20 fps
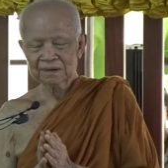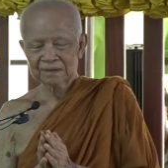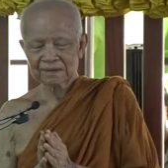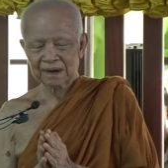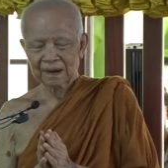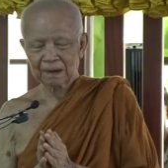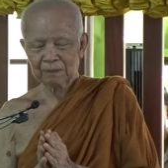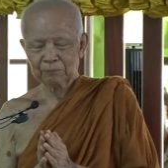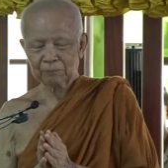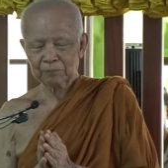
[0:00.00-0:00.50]

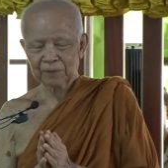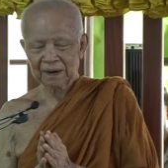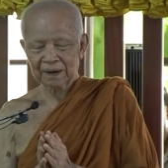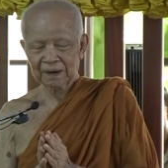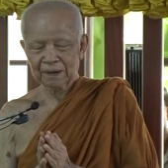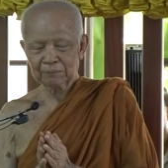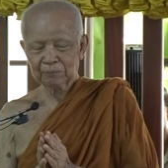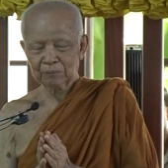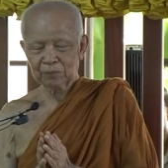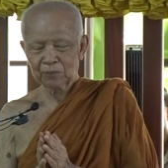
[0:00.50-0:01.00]
สาเพ
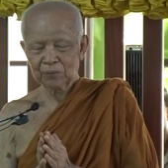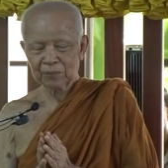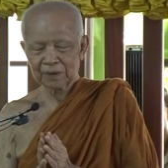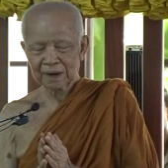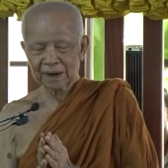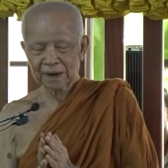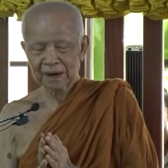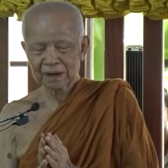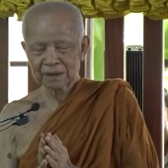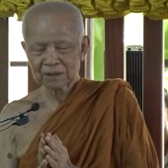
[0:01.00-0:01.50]
ภู
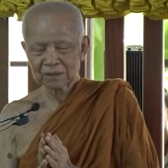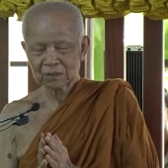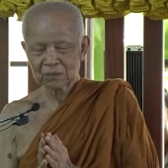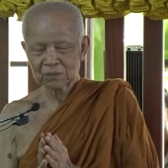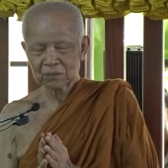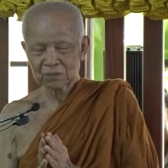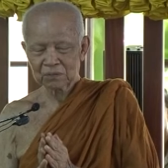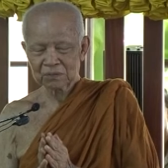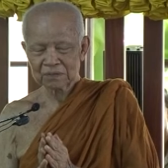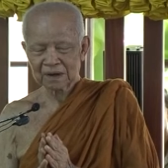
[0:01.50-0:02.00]
เร
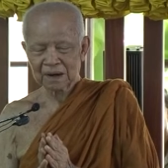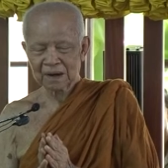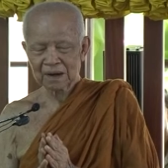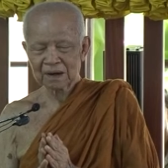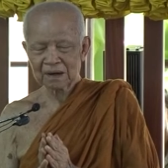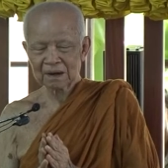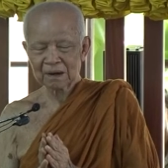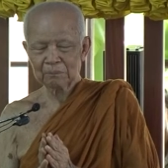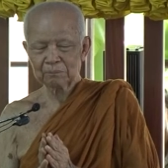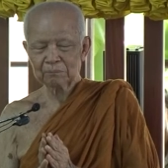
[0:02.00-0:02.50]
ตูสัง
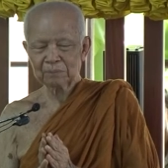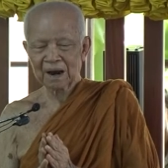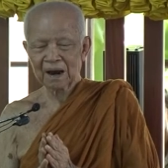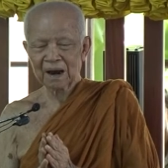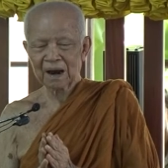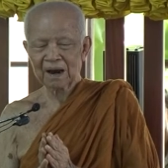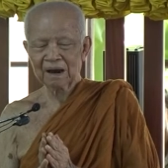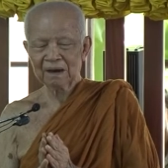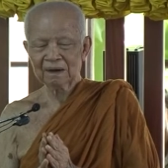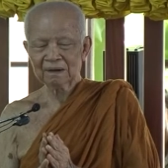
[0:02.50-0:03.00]
ก
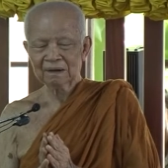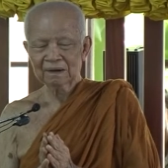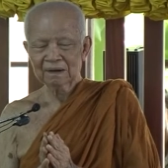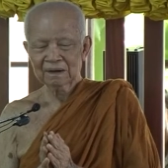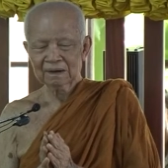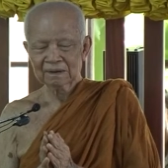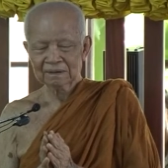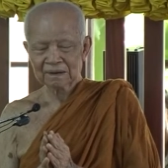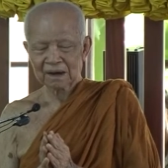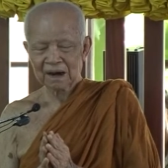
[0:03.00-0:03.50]
ปา
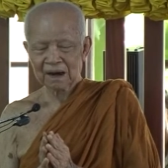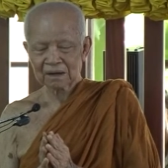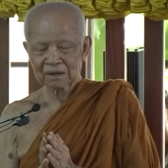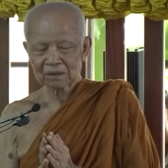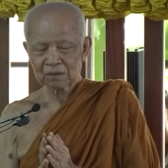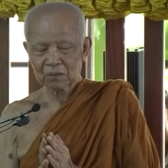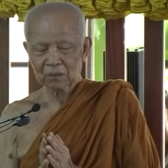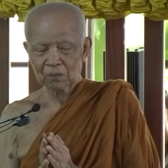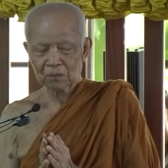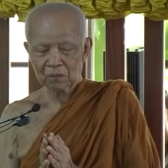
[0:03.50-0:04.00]
จาน
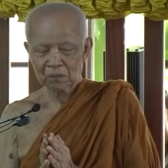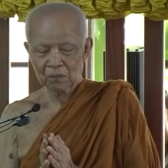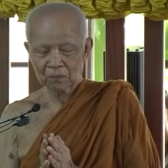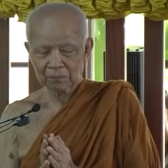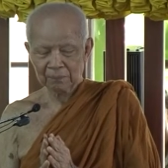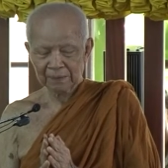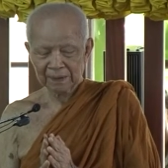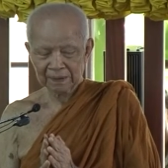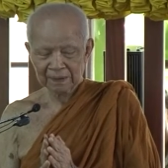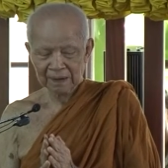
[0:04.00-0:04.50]
โท
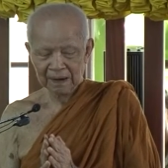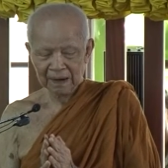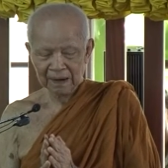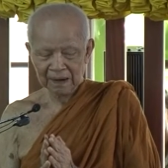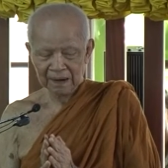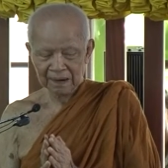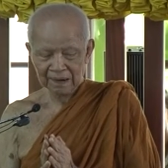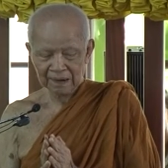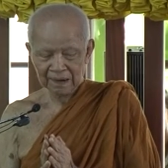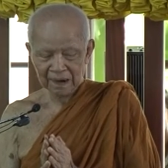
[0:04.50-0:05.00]
ปนะ
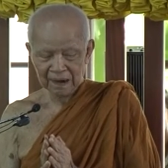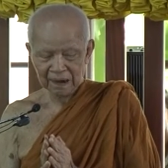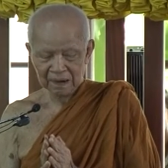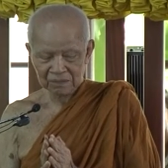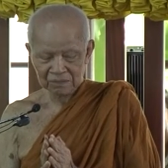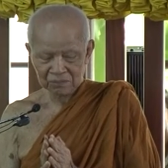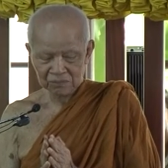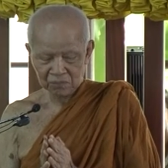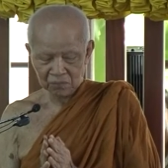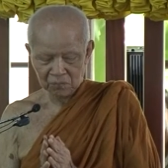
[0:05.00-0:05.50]
ระ
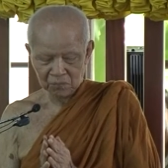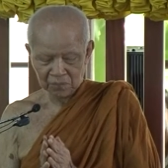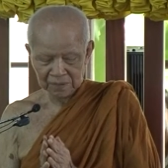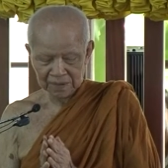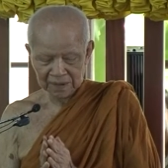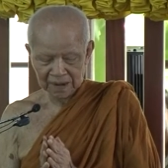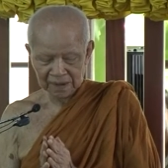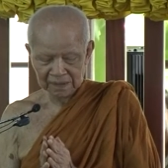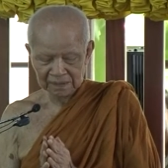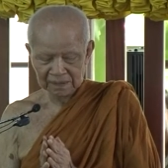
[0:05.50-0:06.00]
โส
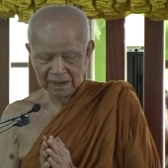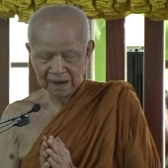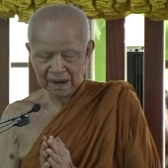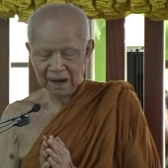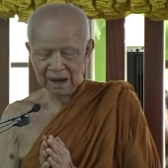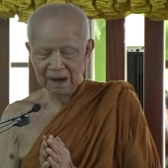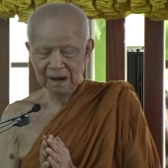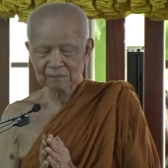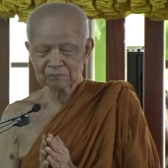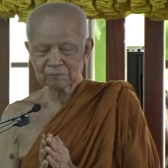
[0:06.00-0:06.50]
ย
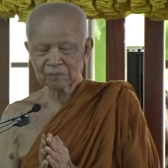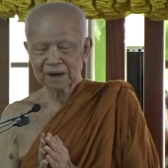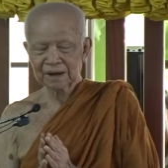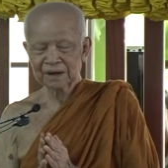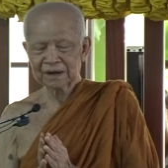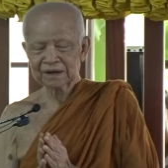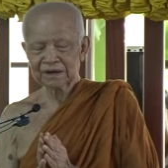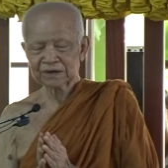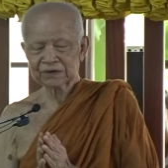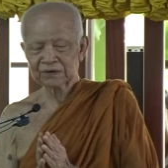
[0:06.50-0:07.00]
ถาม
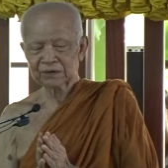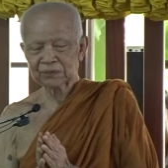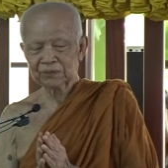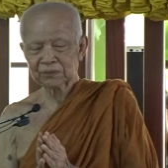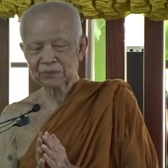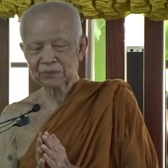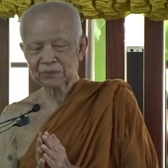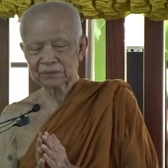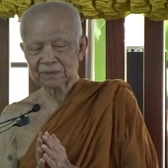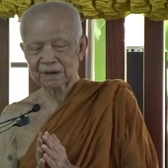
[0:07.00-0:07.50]
ณิโช
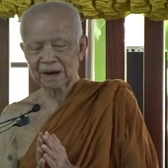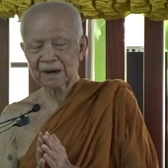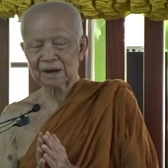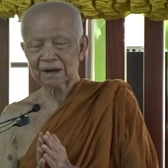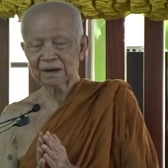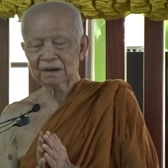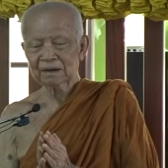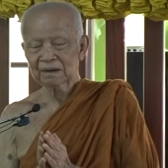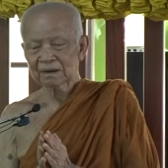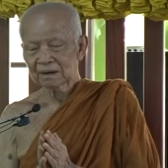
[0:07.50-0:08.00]
ติ
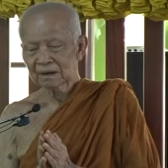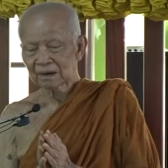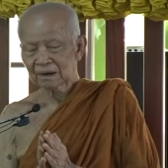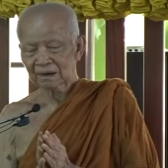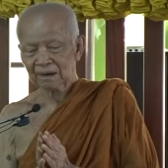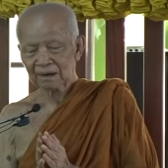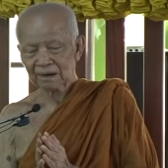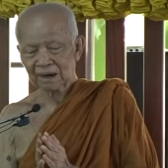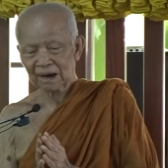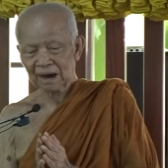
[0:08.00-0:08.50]

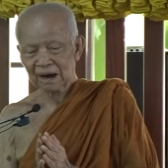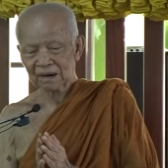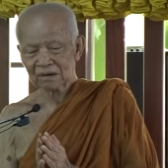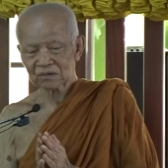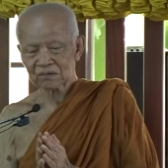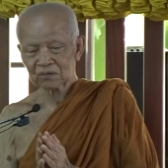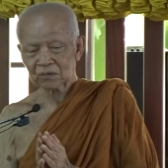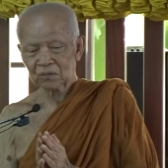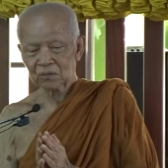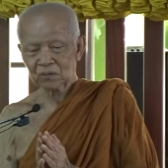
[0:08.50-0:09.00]
ระ
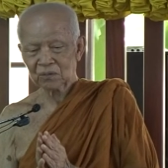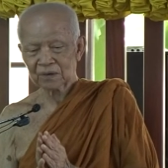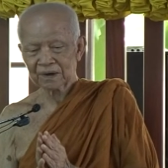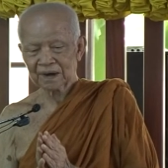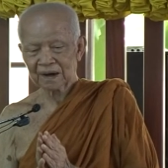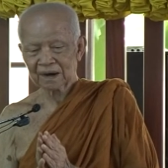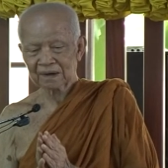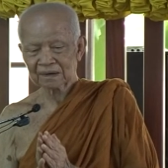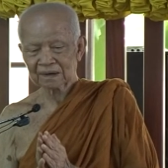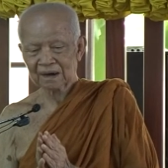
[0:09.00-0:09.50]
โส
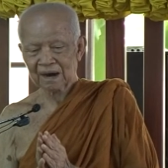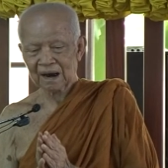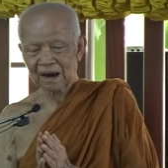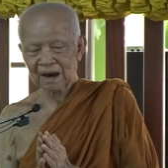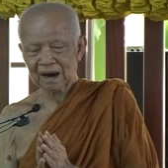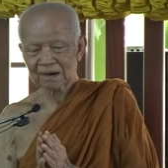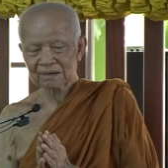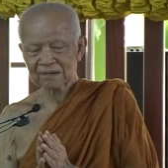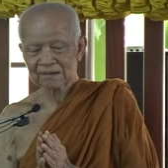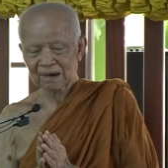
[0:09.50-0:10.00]
ยถา
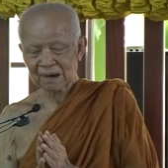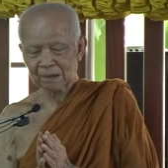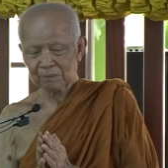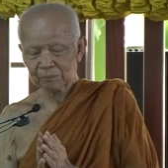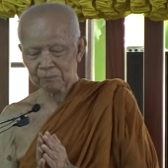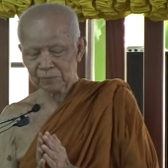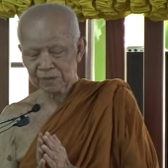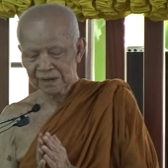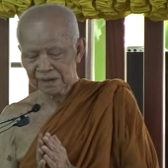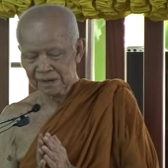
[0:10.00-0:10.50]
สัพ
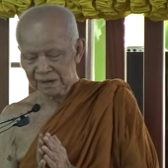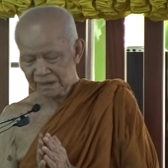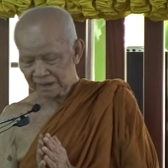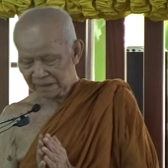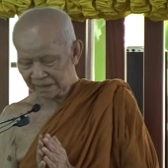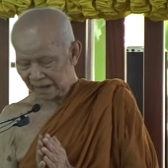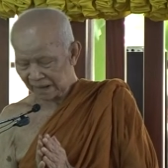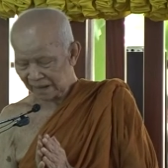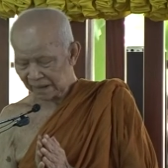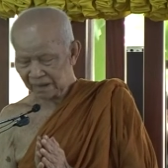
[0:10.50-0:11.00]
พี
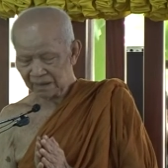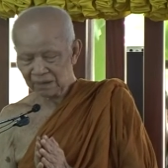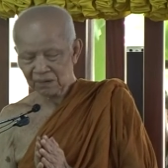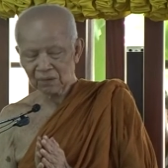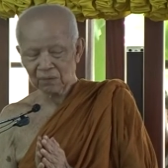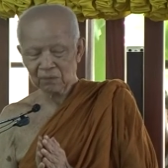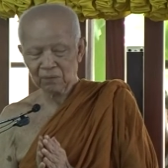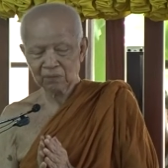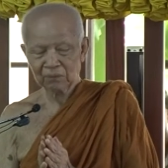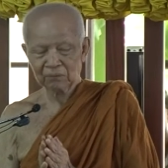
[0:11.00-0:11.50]
ติโย
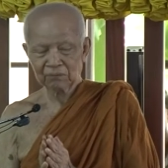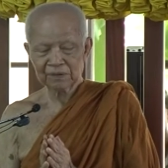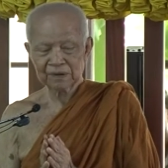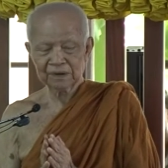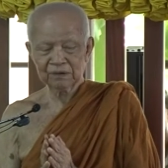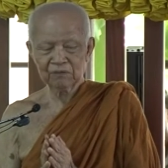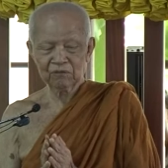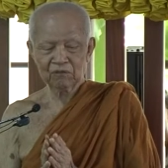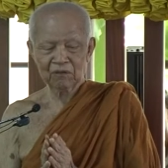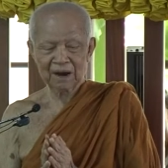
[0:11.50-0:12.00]

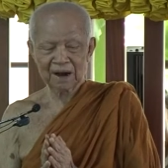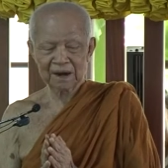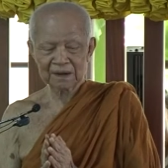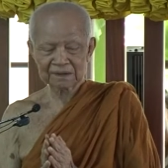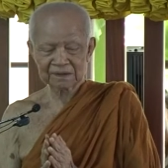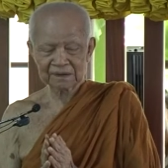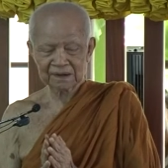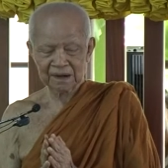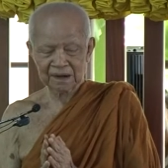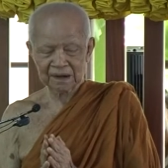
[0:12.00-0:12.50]
วิวา
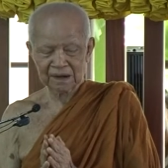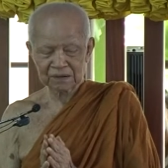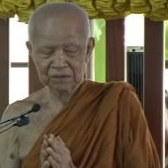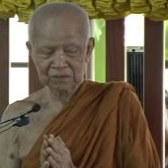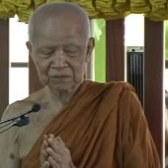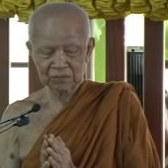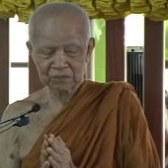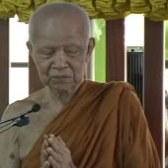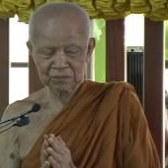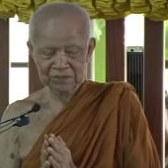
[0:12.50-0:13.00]
ชาน
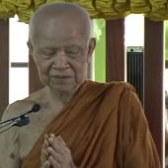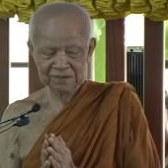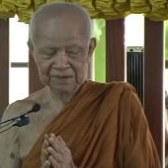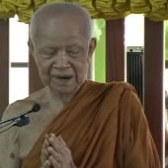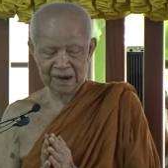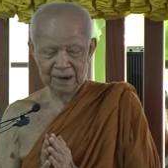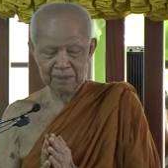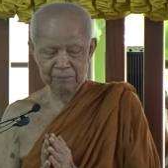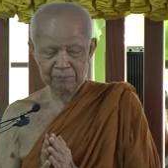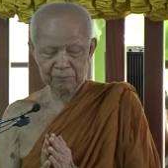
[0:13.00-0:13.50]
ตุ
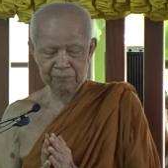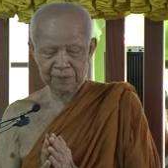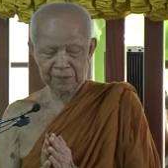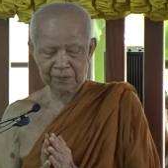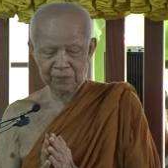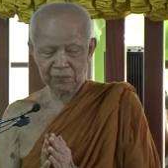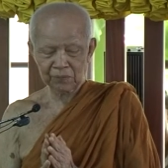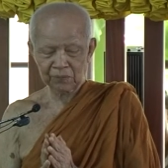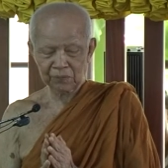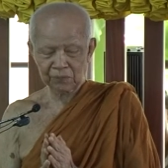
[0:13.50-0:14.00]
สัพพ
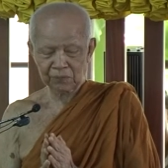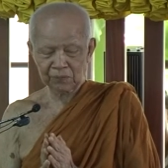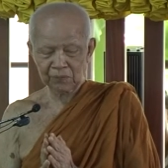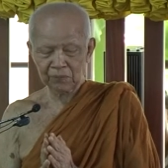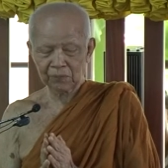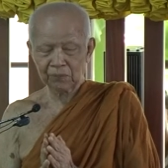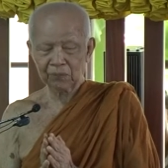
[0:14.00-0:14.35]
โรโค